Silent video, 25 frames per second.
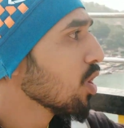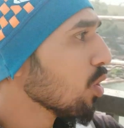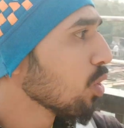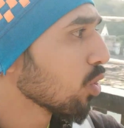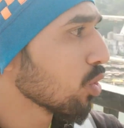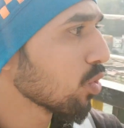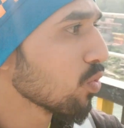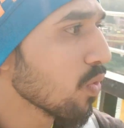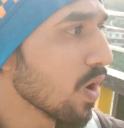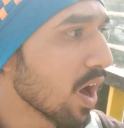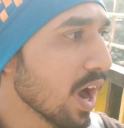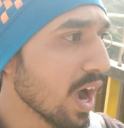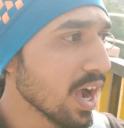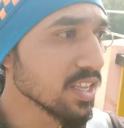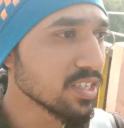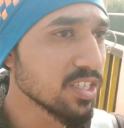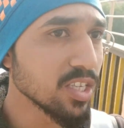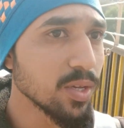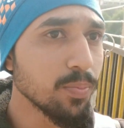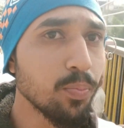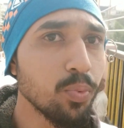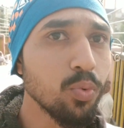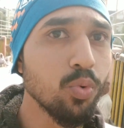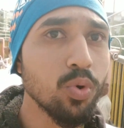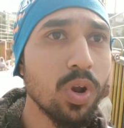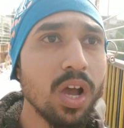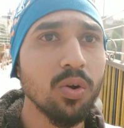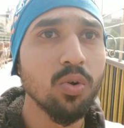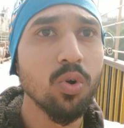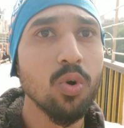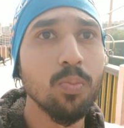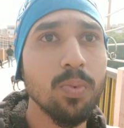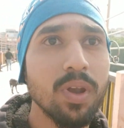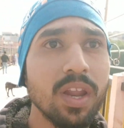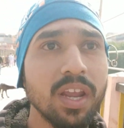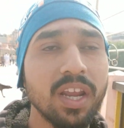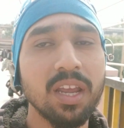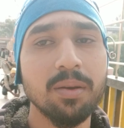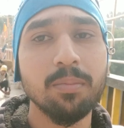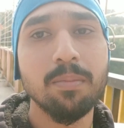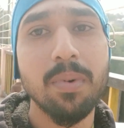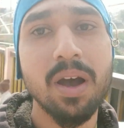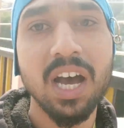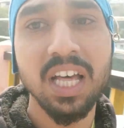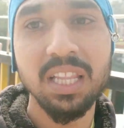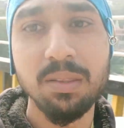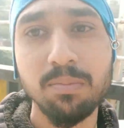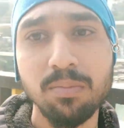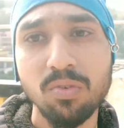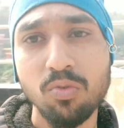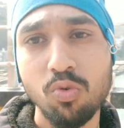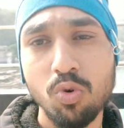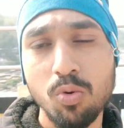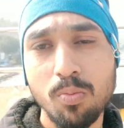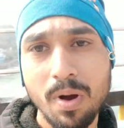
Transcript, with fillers: और वहाँ से पूरा घूमने के बाद में वो